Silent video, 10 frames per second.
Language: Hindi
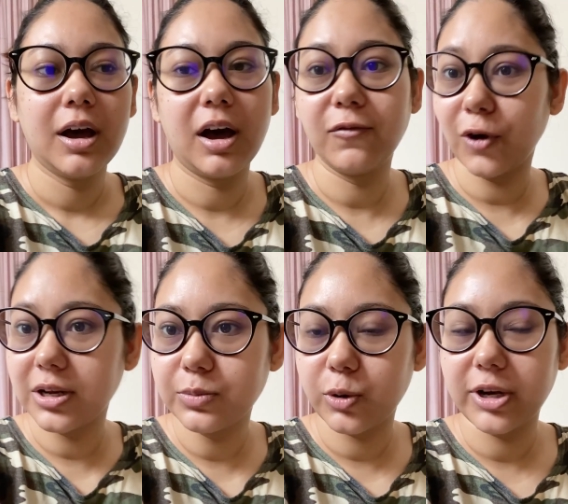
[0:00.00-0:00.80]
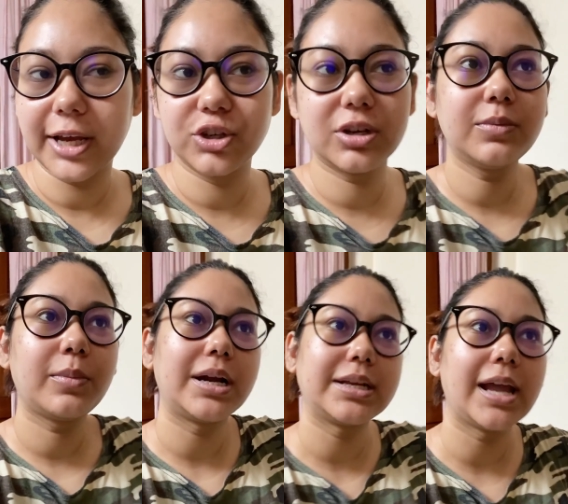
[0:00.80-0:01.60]
फॉर हिज प्रोटेक्शन
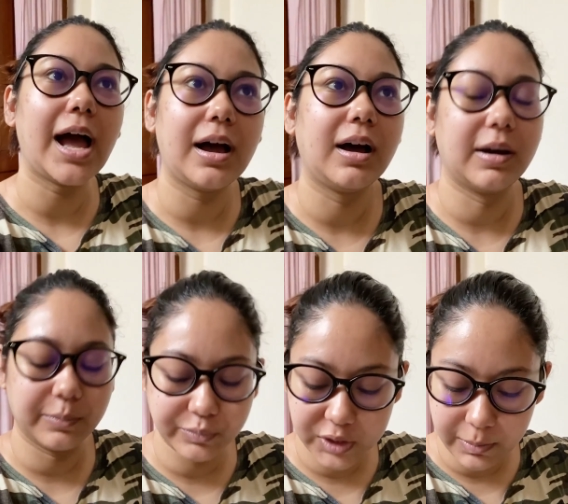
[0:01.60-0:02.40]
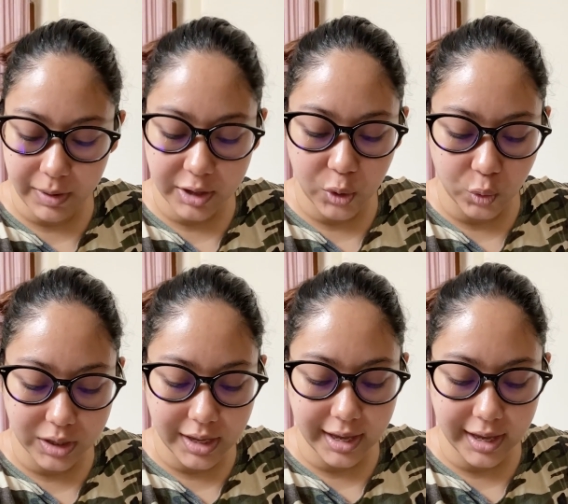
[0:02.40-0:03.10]
बट या सिम्बा क्योंकि